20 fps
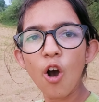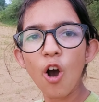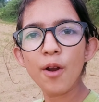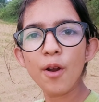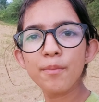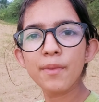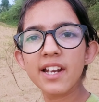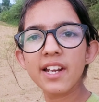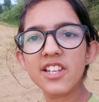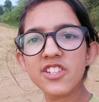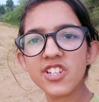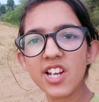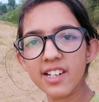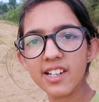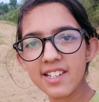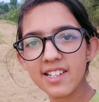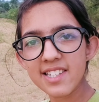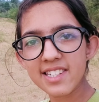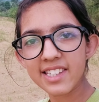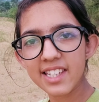और मेरे
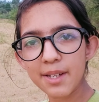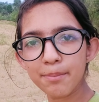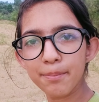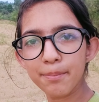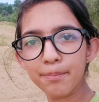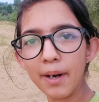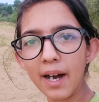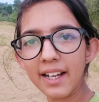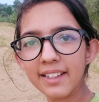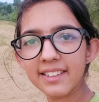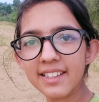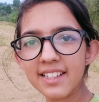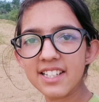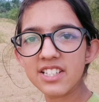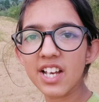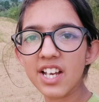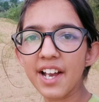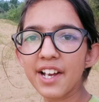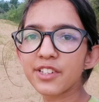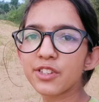जर्नलिस्ट की बात
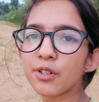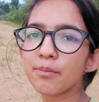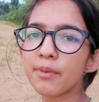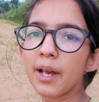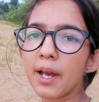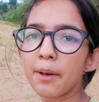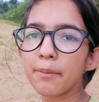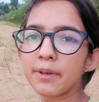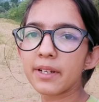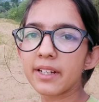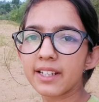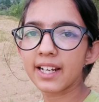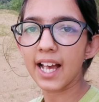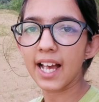की जाए तो मैं अभी